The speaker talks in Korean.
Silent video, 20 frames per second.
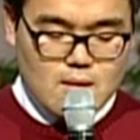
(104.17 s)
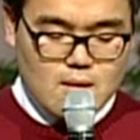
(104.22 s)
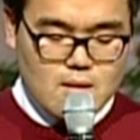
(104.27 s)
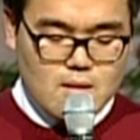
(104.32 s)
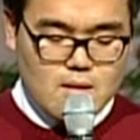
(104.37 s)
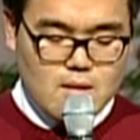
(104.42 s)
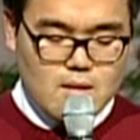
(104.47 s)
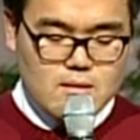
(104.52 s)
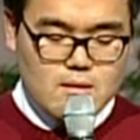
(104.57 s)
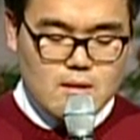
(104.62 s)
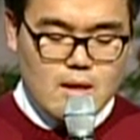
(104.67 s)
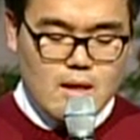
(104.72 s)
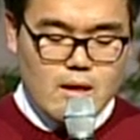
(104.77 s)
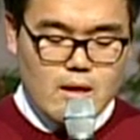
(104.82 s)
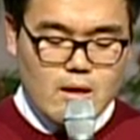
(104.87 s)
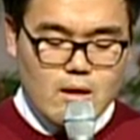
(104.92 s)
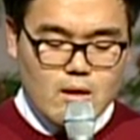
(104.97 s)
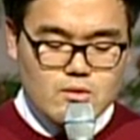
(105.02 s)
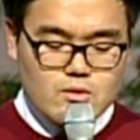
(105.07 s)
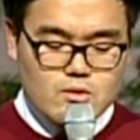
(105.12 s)

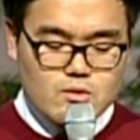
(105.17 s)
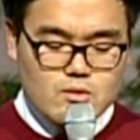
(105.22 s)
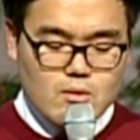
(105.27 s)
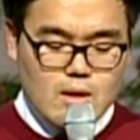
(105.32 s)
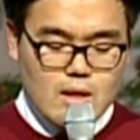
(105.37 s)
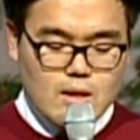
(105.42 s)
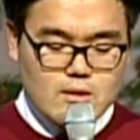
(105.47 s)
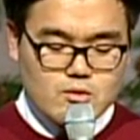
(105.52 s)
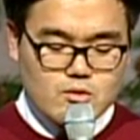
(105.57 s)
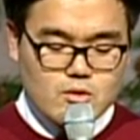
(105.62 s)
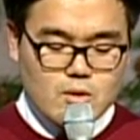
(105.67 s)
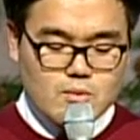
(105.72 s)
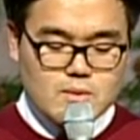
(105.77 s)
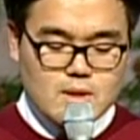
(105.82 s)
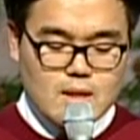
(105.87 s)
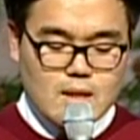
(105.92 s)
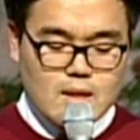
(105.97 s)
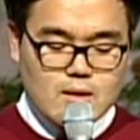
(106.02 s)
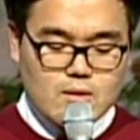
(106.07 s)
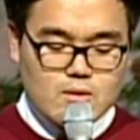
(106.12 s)
그런데 어느 순간 수업
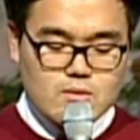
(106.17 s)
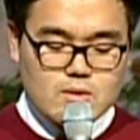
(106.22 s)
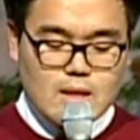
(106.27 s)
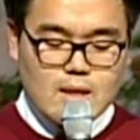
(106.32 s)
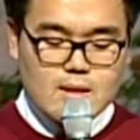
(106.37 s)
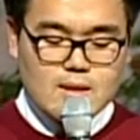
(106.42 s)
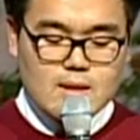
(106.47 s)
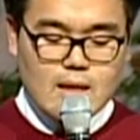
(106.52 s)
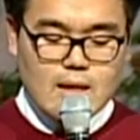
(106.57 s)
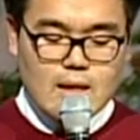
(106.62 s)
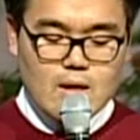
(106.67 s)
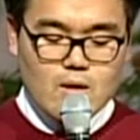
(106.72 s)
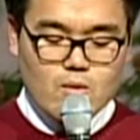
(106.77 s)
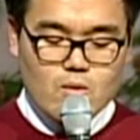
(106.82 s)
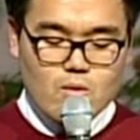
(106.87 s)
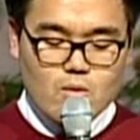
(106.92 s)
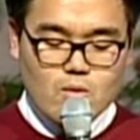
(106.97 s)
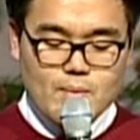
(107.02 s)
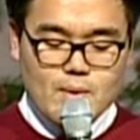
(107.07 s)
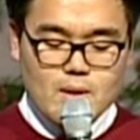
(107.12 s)
시간에도 잘
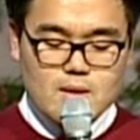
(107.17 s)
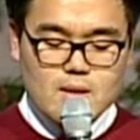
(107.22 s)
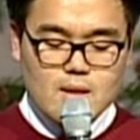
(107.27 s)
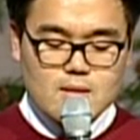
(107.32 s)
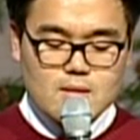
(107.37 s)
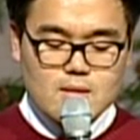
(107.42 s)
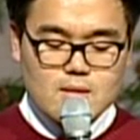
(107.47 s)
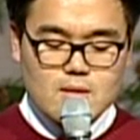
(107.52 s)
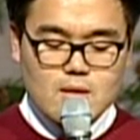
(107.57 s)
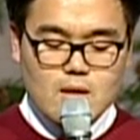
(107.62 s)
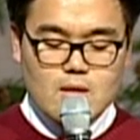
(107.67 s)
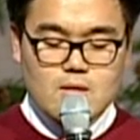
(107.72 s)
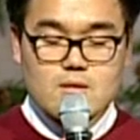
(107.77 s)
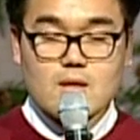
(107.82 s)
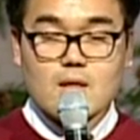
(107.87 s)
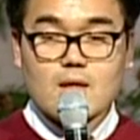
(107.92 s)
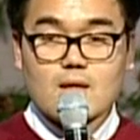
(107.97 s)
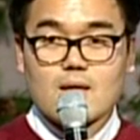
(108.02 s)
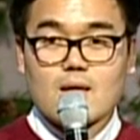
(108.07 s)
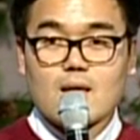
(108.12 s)
따라오고 변해 있는
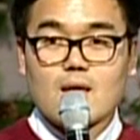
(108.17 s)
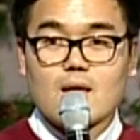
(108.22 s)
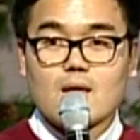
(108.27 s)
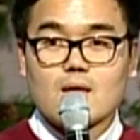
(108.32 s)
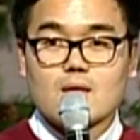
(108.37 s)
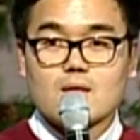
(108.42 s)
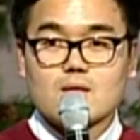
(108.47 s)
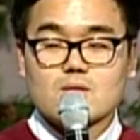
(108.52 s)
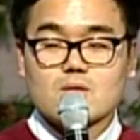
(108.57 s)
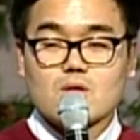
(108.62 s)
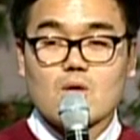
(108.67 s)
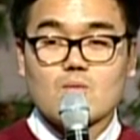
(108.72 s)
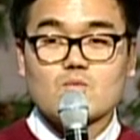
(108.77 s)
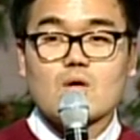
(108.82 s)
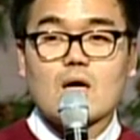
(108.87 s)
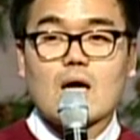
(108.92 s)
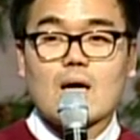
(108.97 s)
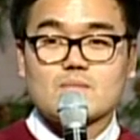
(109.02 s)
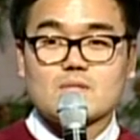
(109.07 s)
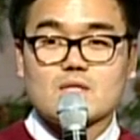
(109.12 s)
너희들에게
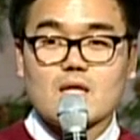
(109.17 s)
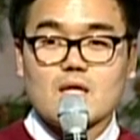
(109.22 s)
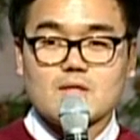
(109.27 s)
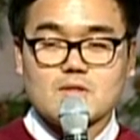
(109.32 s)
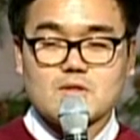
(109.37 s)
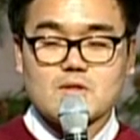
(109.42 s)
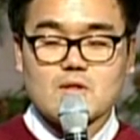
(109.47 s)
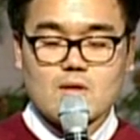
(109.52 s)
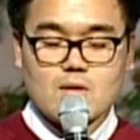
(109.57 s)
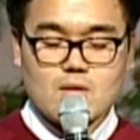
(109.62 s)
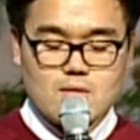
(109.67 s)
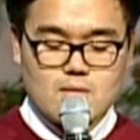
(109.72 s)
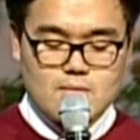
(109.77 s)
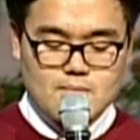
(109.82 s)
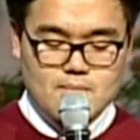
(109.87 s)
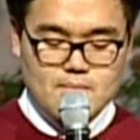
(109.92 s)
너무 감사했어.